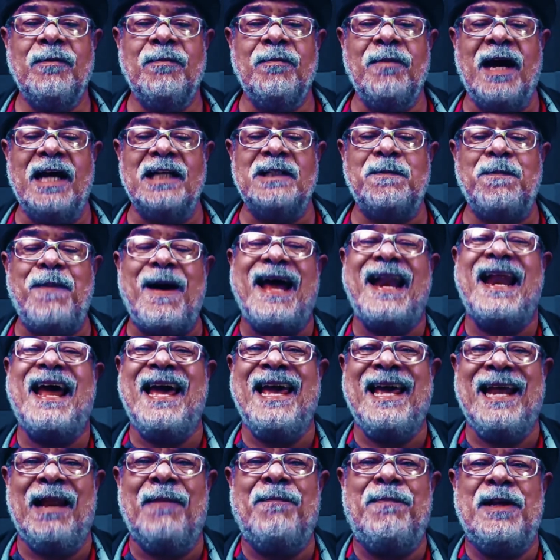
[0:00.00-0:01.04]
Mas
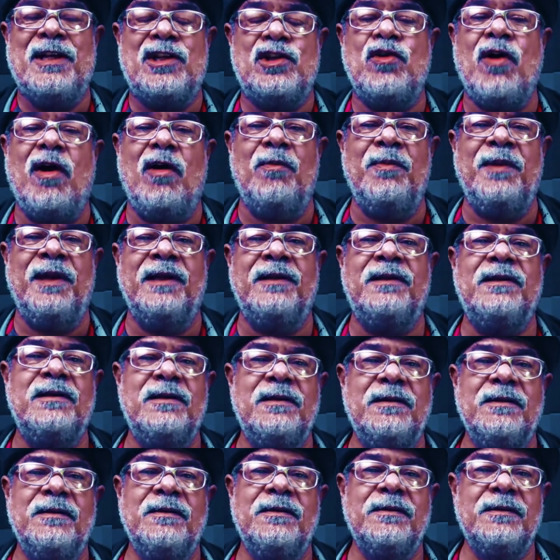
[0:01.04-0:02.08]
para ela,
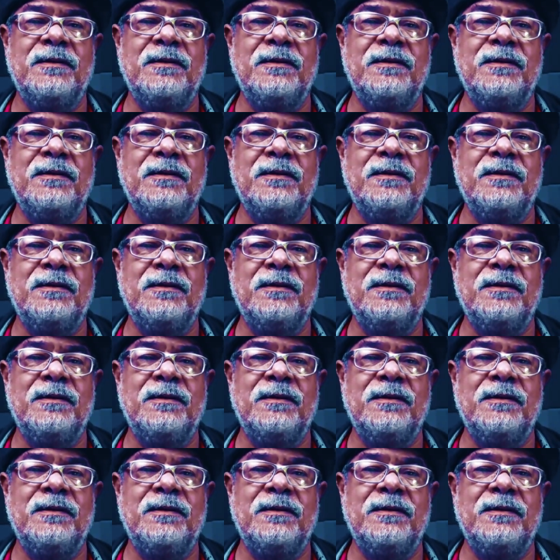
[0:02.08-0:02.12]
pessoalmente,